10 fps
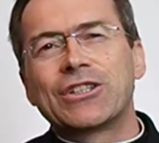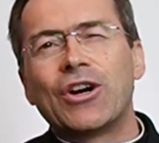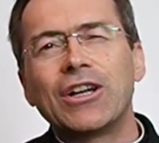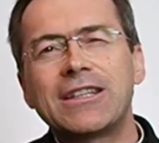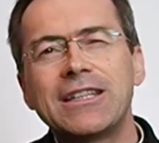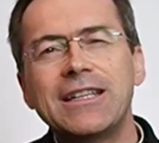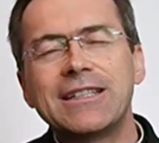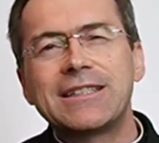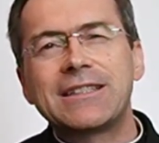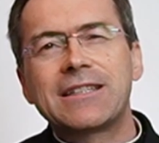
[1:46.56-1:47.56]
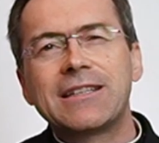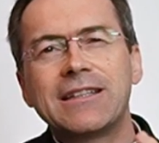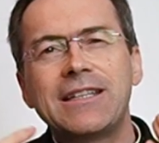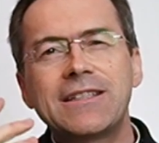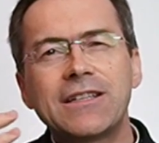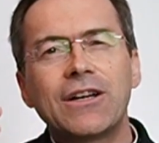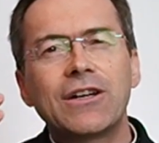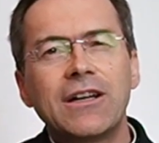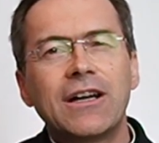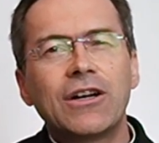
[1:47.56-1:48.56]
Gott ist
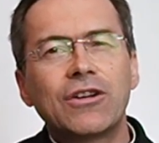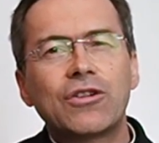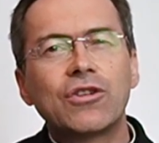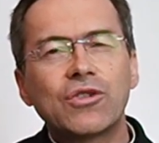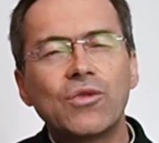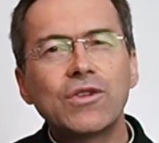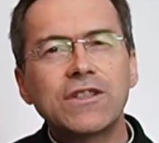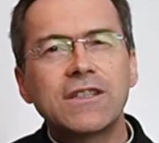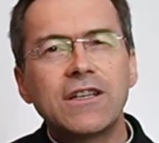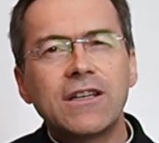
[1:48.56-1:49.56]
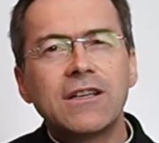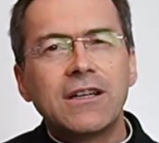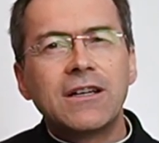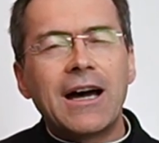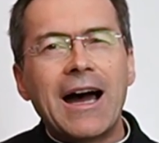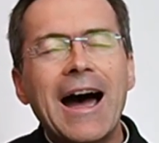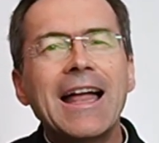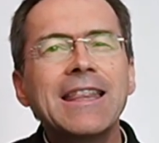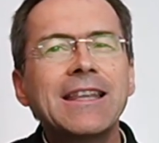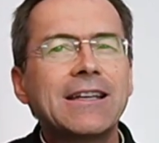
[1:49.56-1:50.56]
dieser große
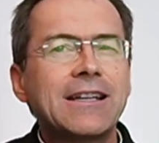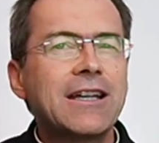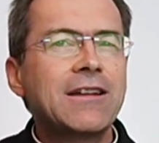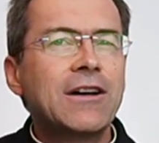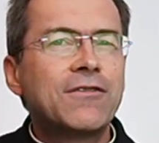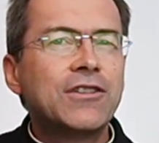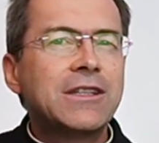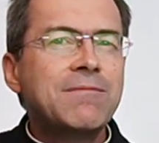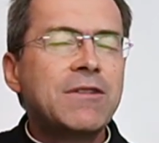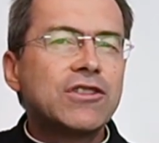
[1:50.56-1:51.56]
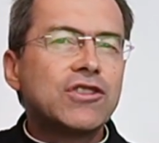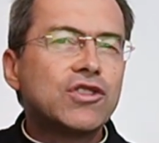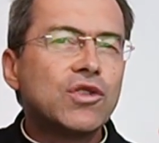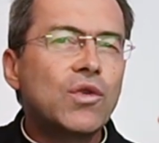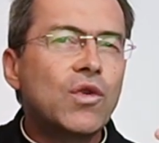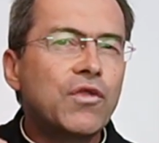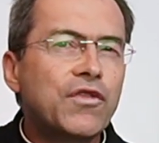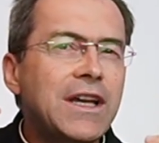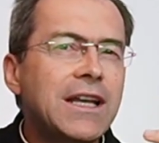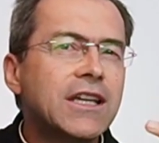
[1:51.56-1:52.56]
andere, von dem mir so
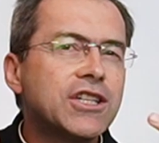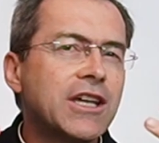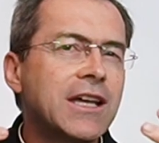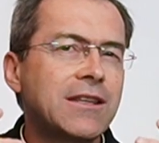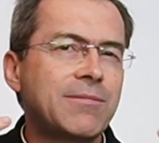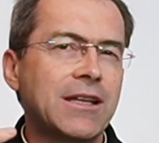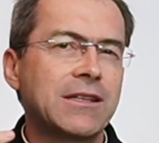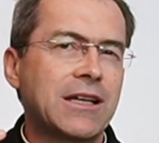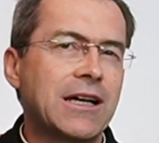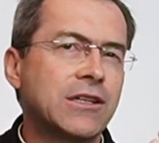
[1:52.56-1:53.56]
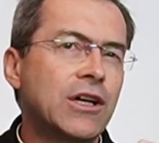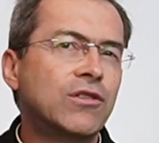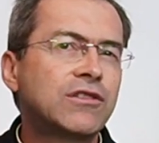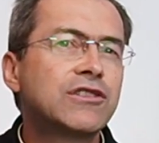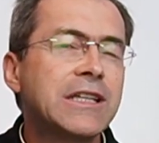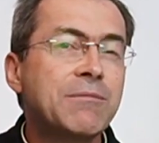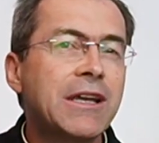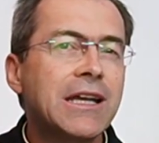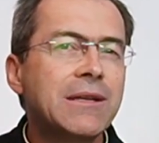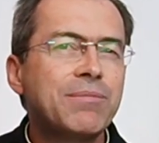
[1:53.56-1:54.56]
viel geschenkt werden kann und zu dem
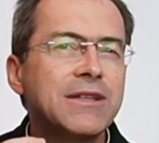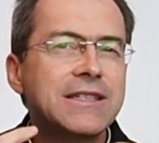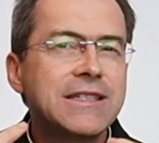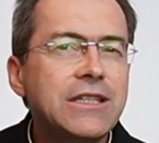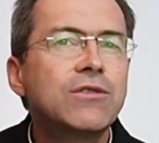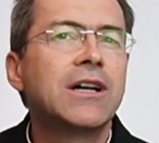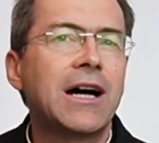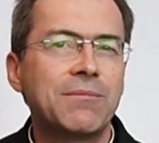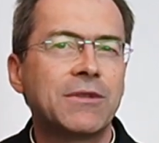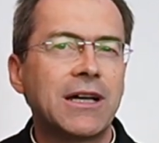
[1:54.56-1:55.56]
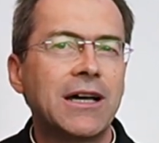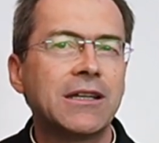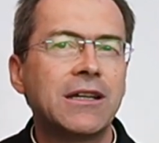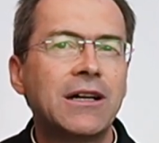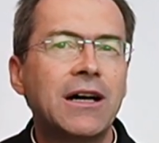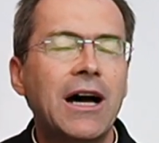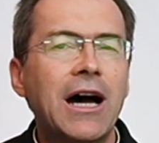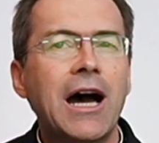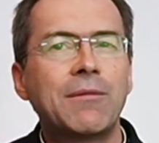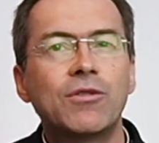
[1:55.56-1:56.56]
ich eine Beziehung haben kann,
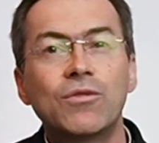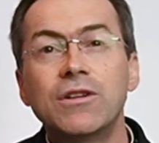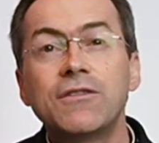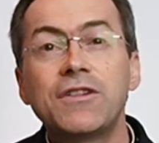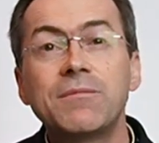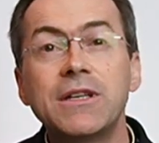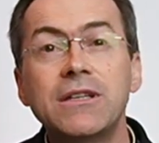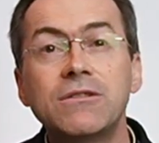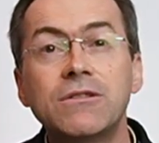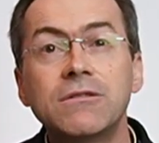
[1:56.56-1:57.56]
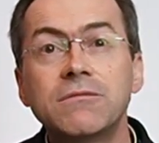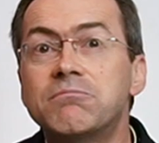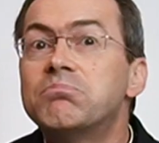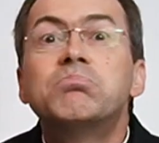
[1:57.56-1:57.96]
aber ohne Verbindung